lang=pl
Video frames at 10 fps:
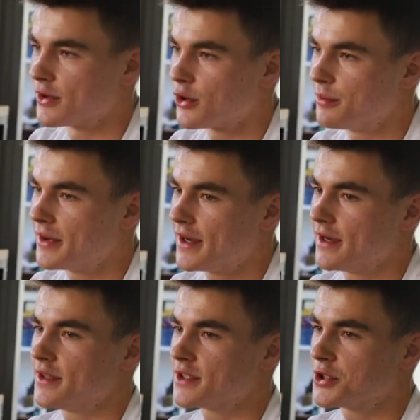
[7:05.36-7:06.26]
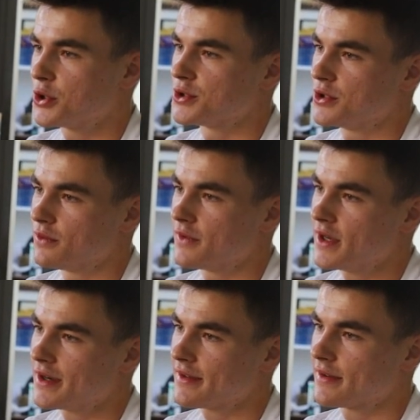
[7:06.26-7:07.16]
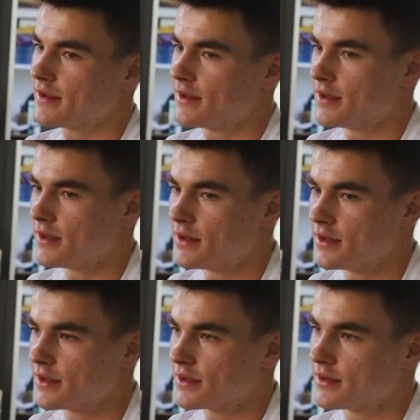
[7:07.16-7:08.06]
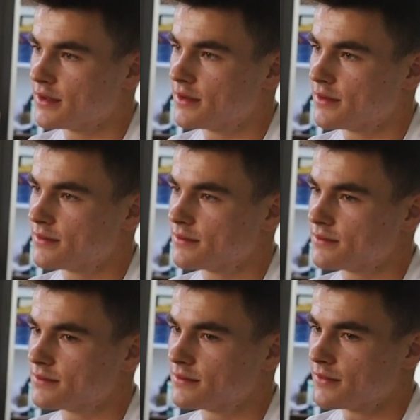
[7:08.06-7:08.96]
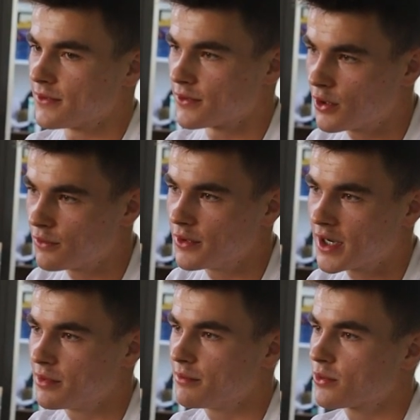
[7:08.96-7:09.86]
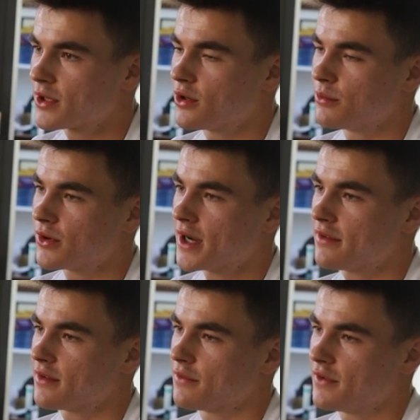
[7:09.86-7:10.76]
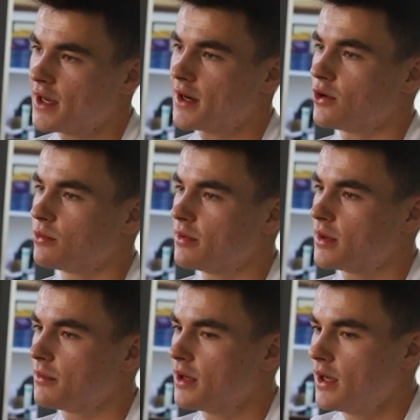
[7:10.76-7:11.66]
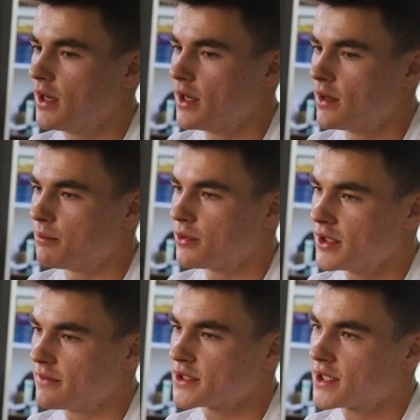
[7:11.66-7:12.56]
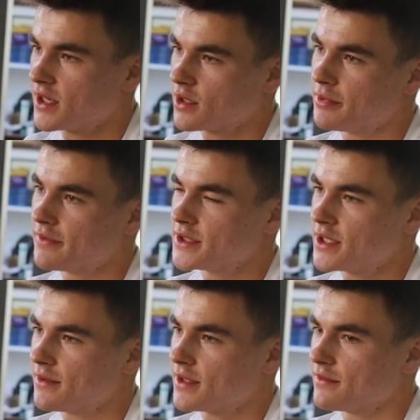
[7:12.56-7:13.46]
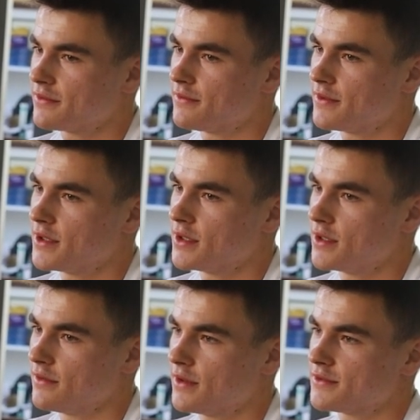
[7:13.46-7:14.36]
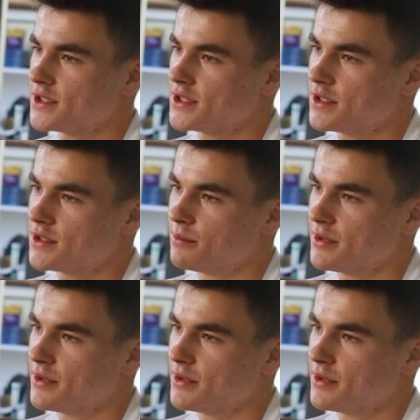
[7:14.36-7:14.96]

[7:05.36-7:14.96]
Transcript: Romę, jeśli chodzi o wyjazd. E, znowu, jakbym miał taką okazję, wyjechałbym ponieważ tak jak powiedziałem tam w, we wcześniejszym